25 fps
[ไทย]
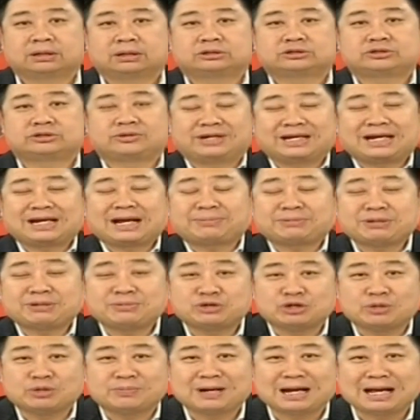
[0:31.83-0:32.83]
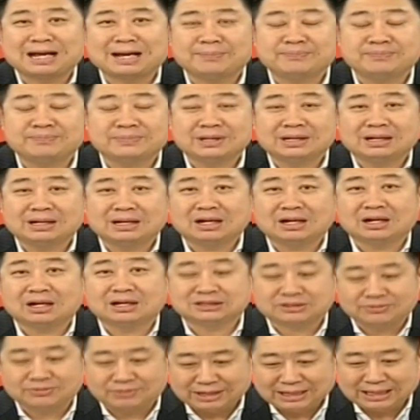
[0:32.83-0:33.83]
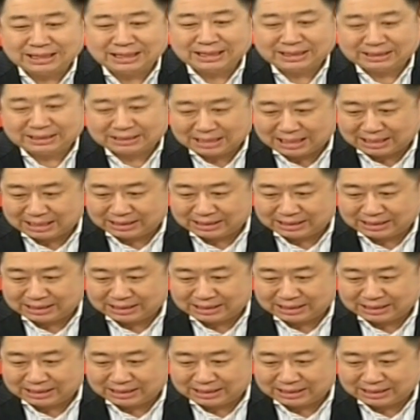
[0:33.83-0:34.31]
สวัสดีครับท่านผู้ชมครับ แล้วก็สวัสดี